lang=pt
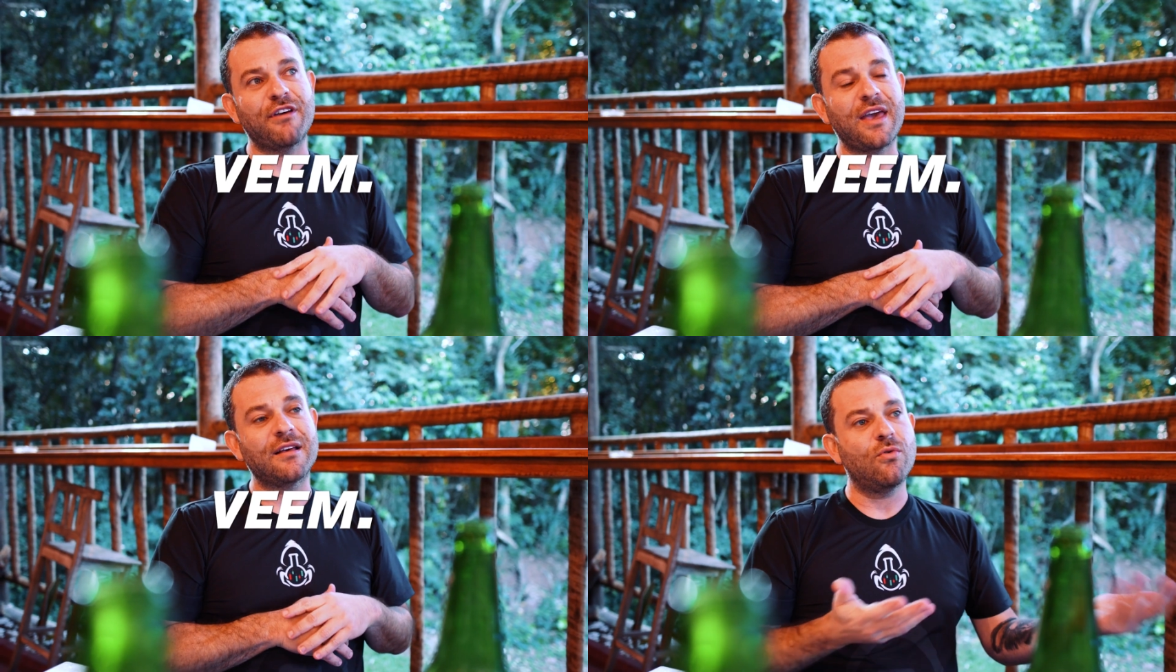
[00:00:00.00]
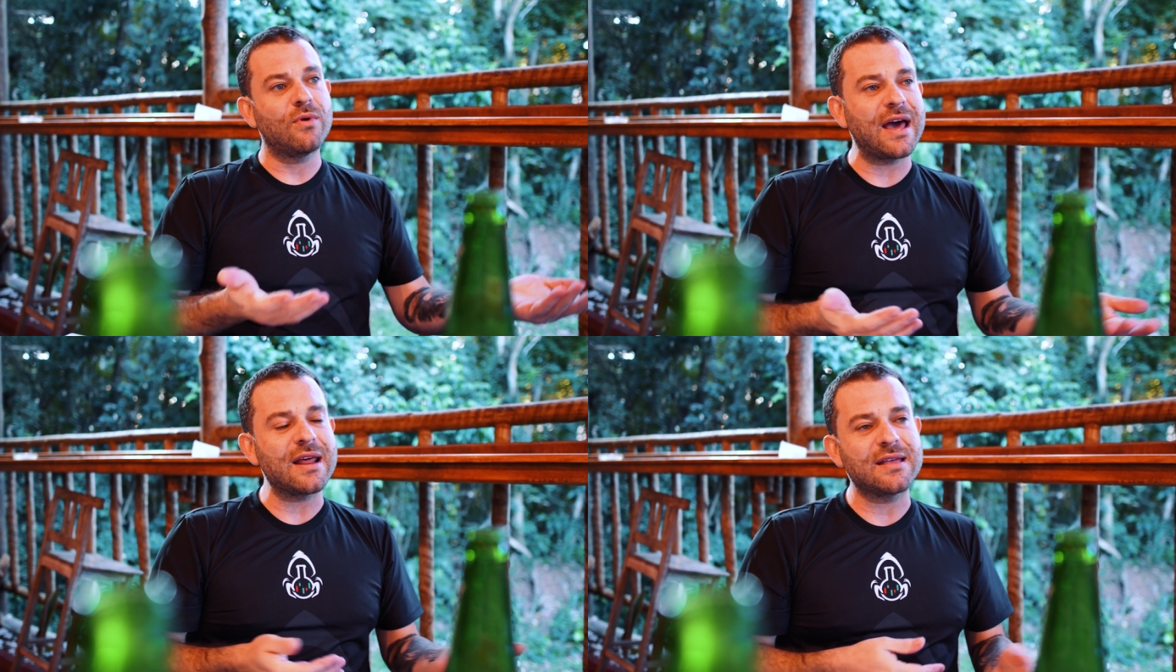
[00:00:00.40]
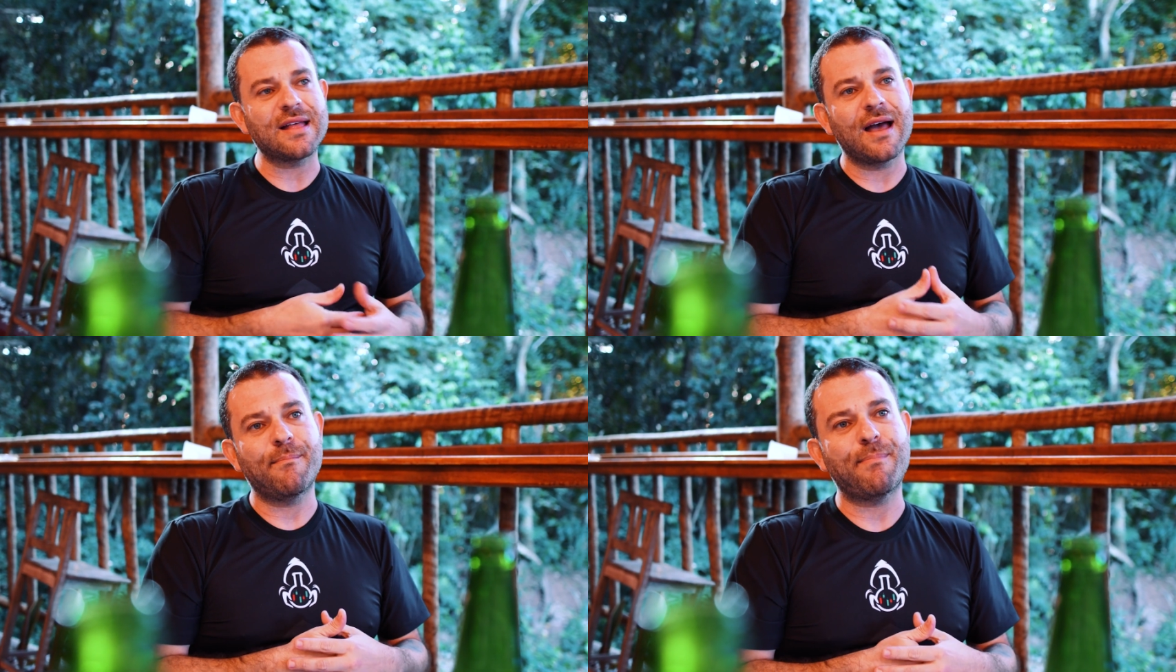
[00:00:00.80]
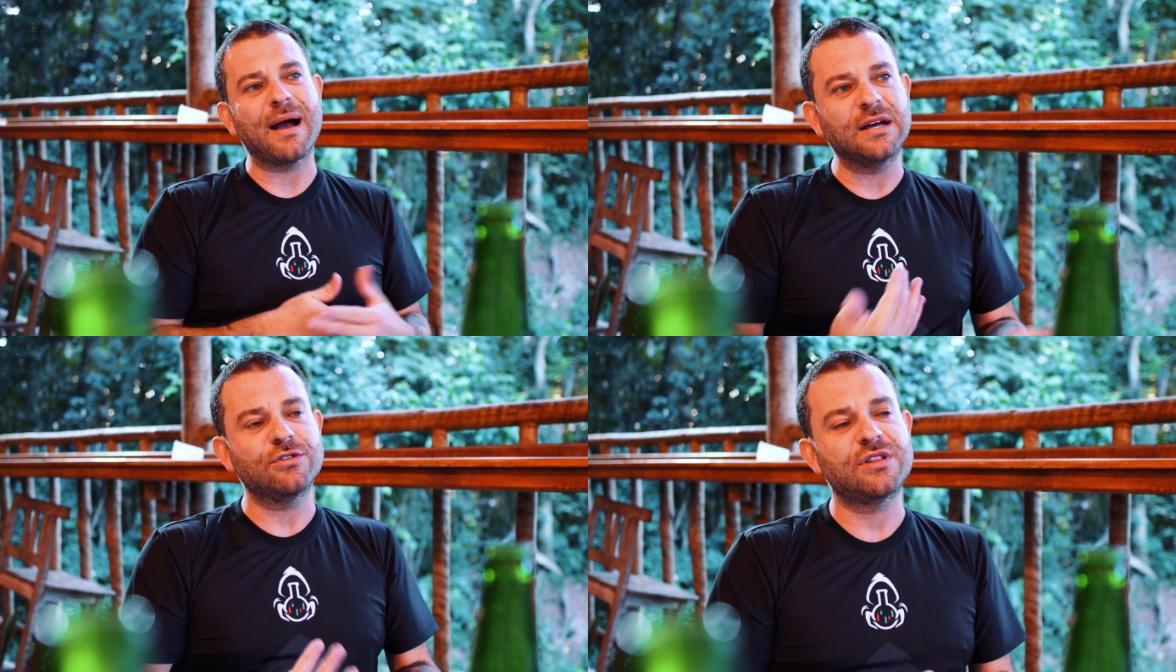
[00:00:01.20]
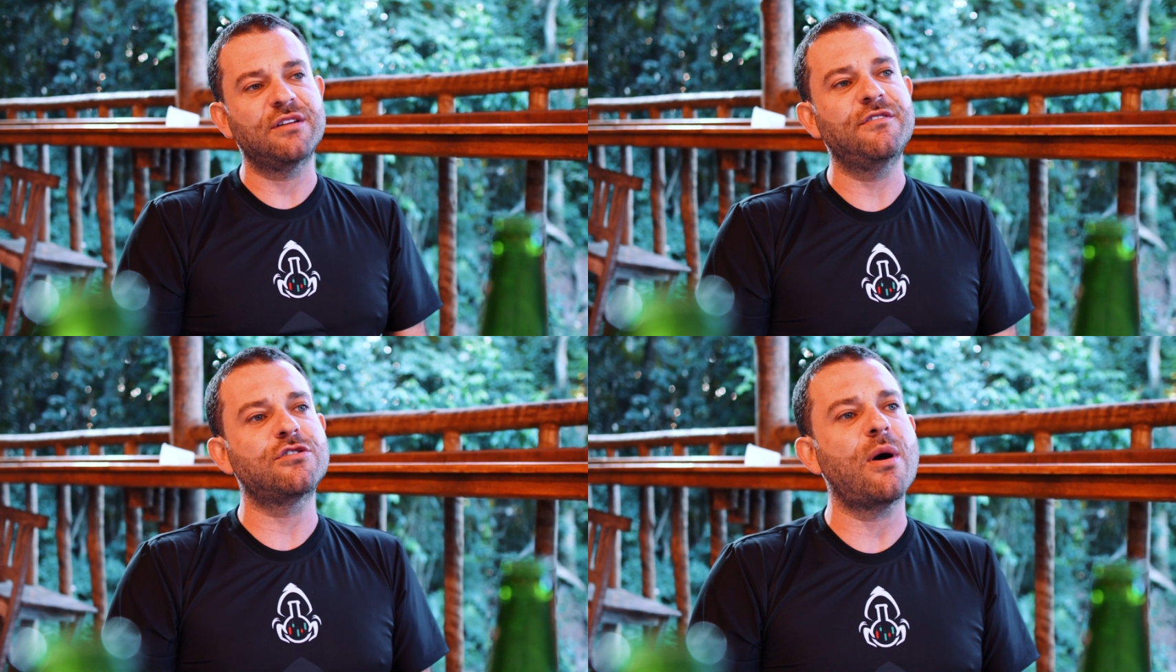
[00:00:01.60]
Vem, o cara que tá pagando o
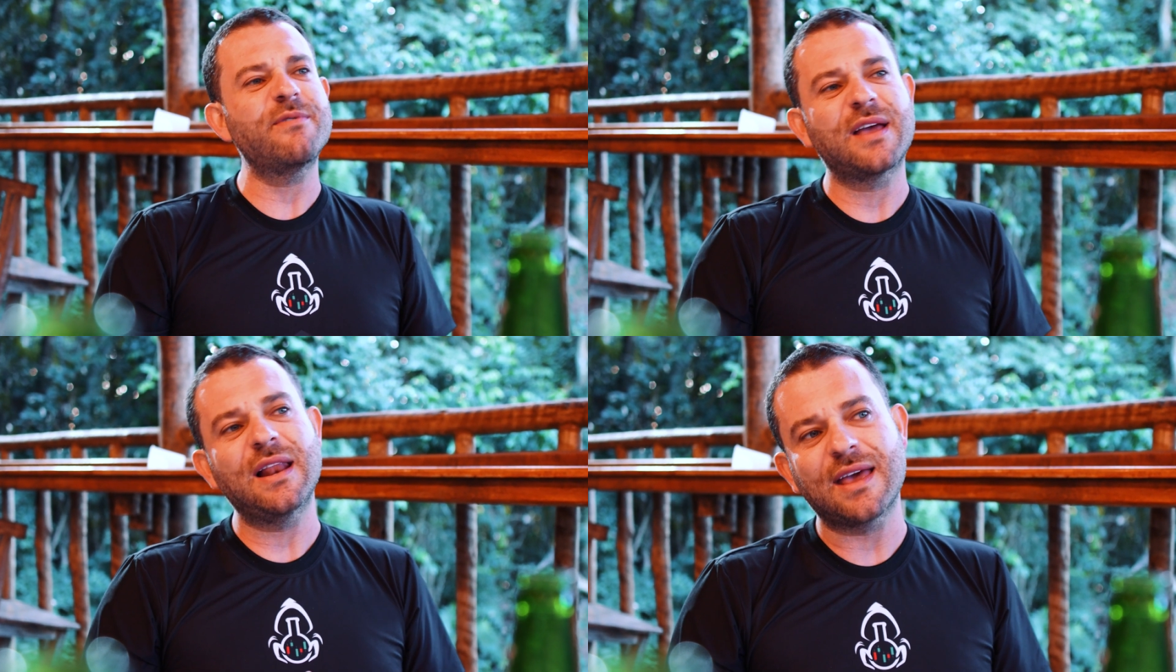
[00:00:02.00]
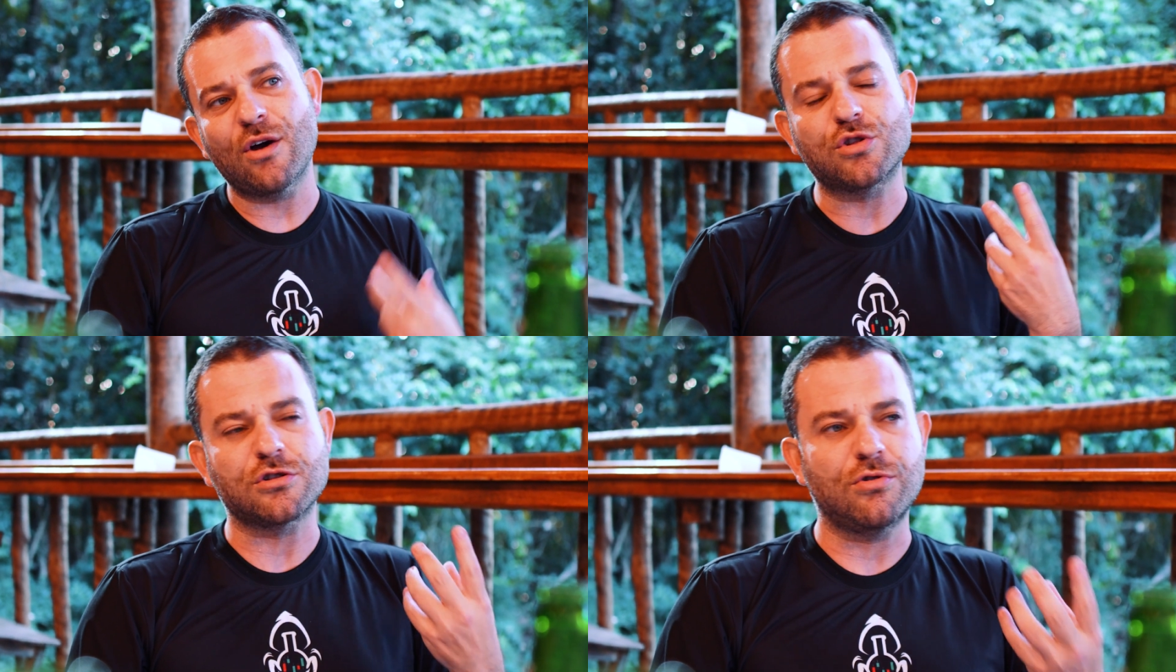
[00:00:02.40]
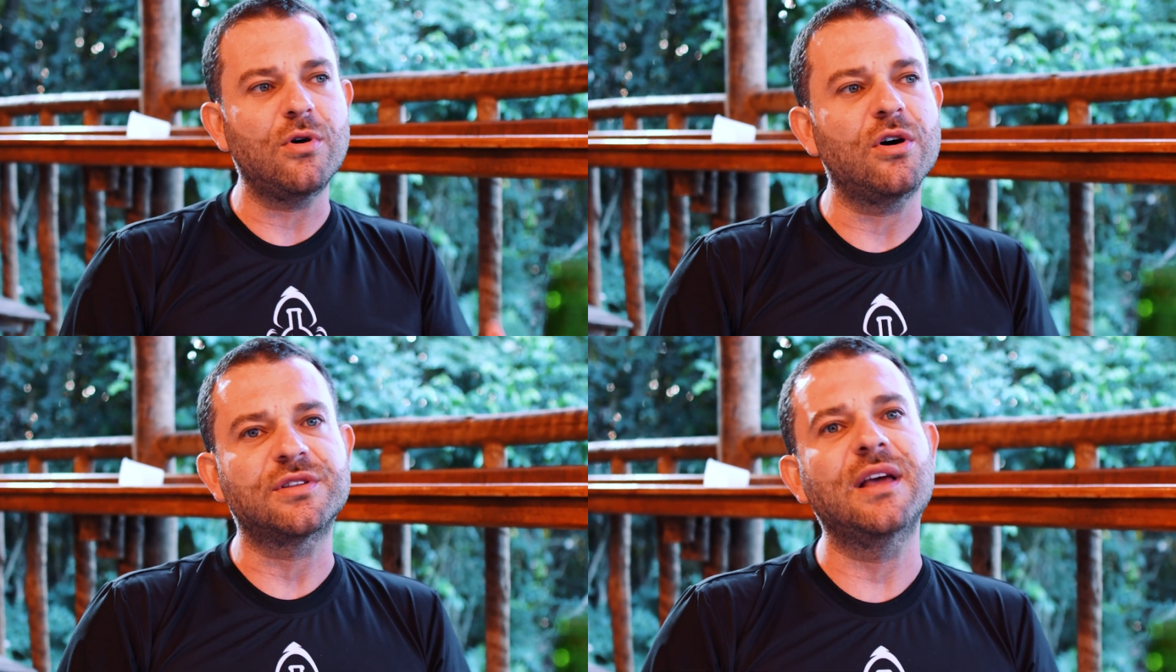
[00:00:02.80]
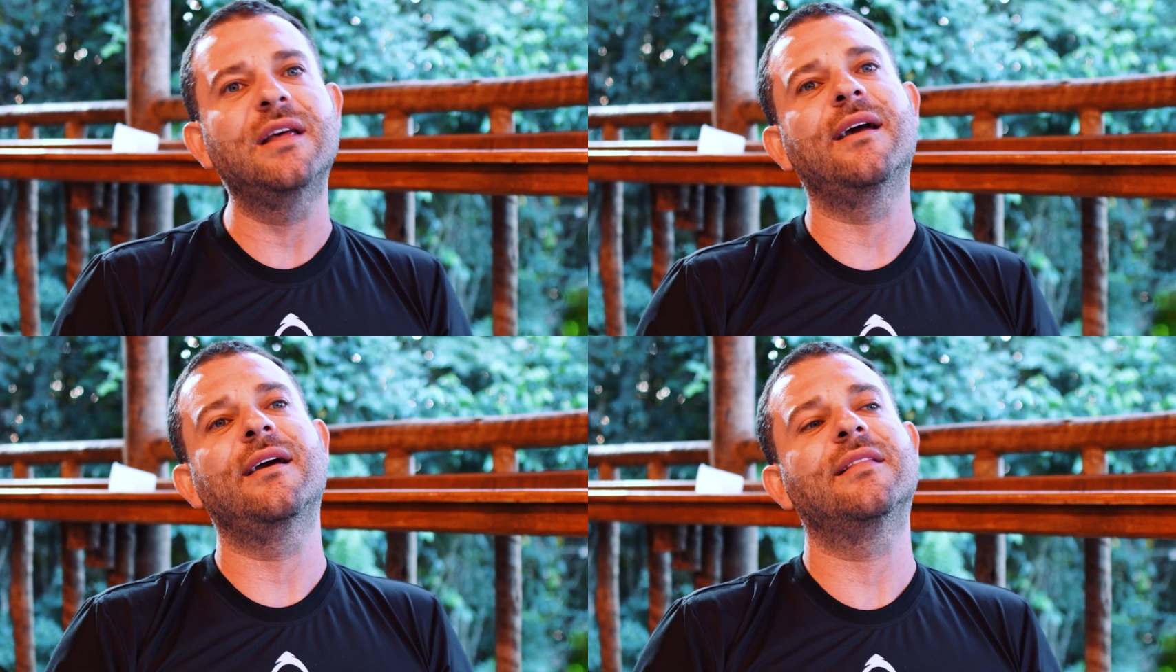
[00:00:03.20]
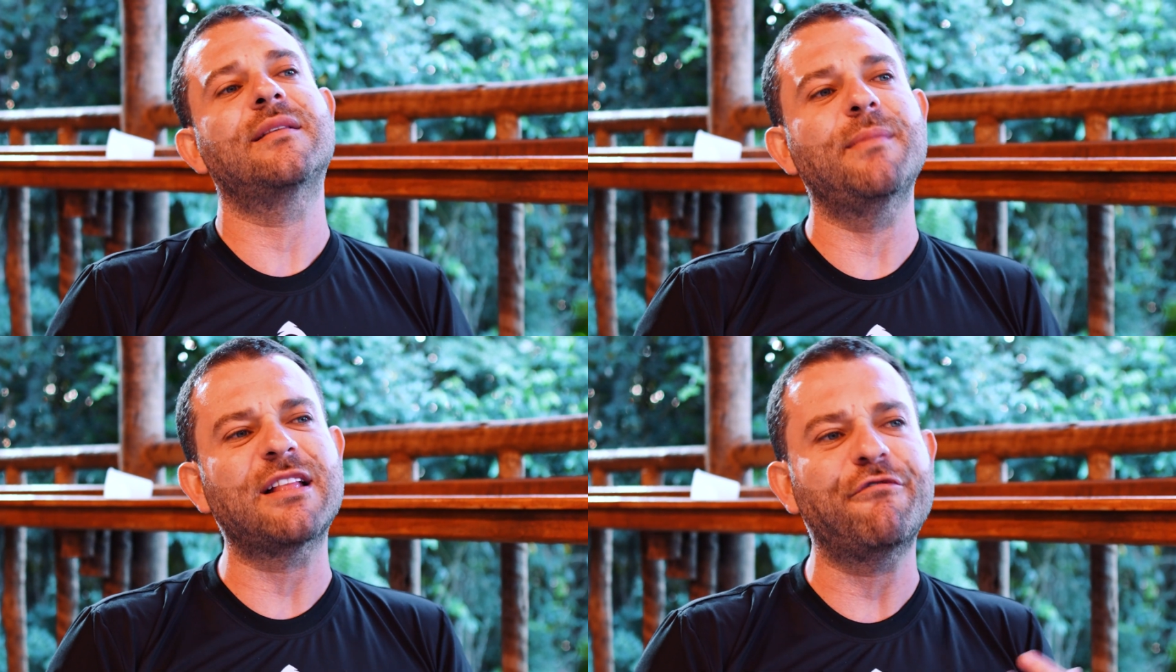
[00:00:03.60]
serviço, óbvio que ele quer o desconto, que ele, ele
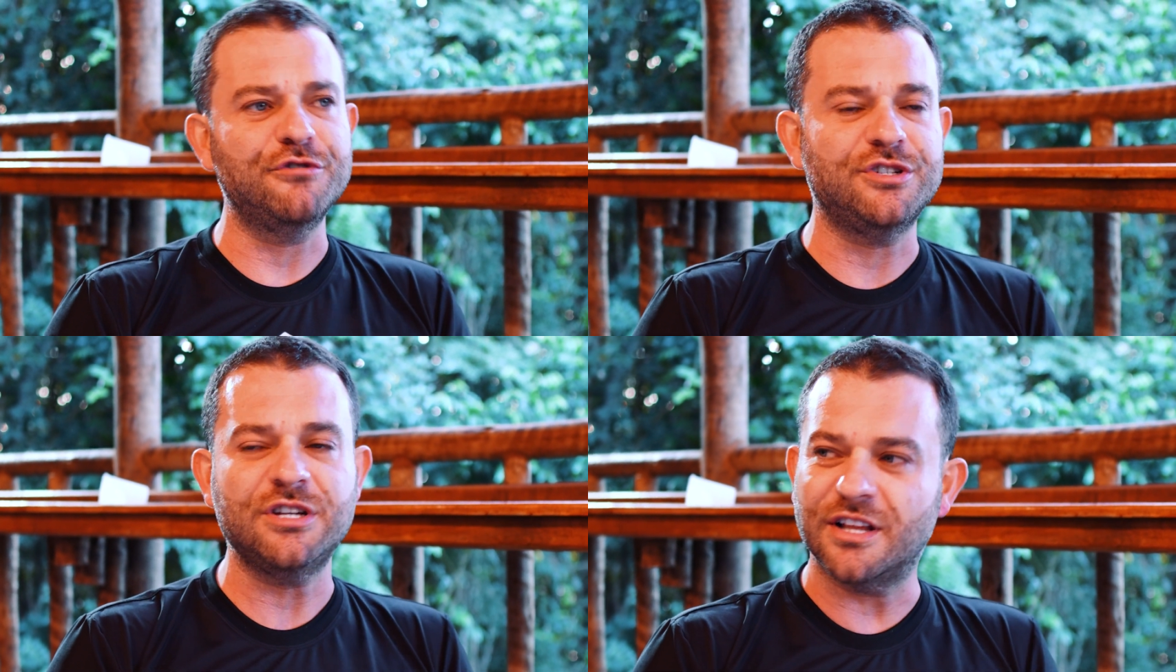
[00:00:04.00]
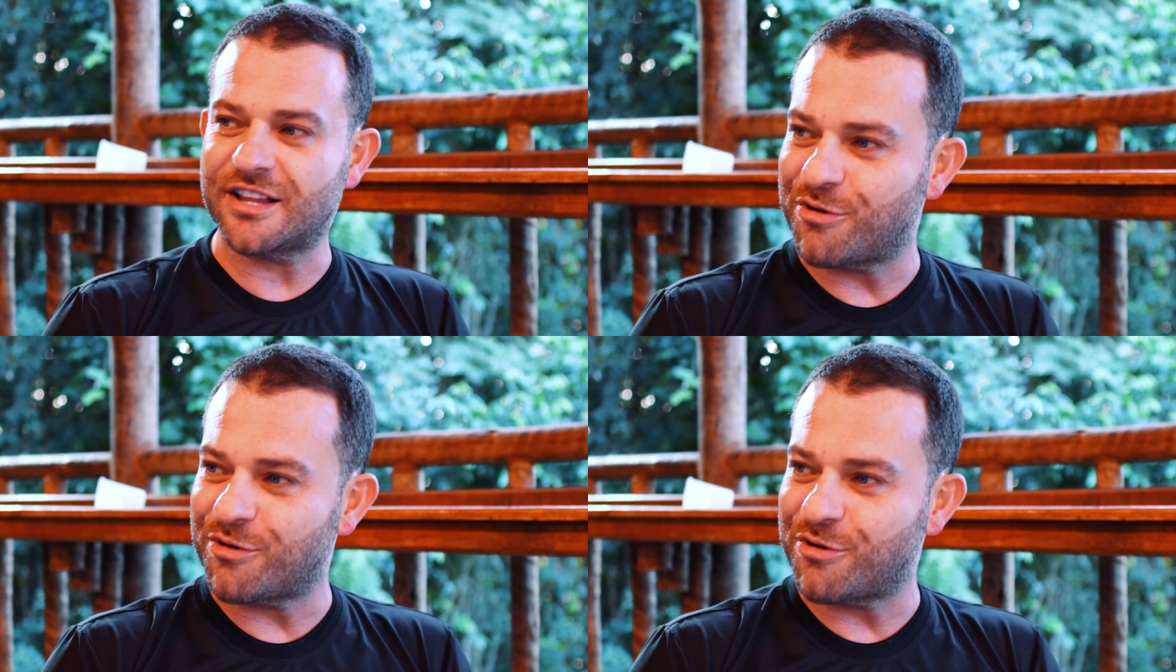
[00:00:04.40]
também tá fudido, ele tá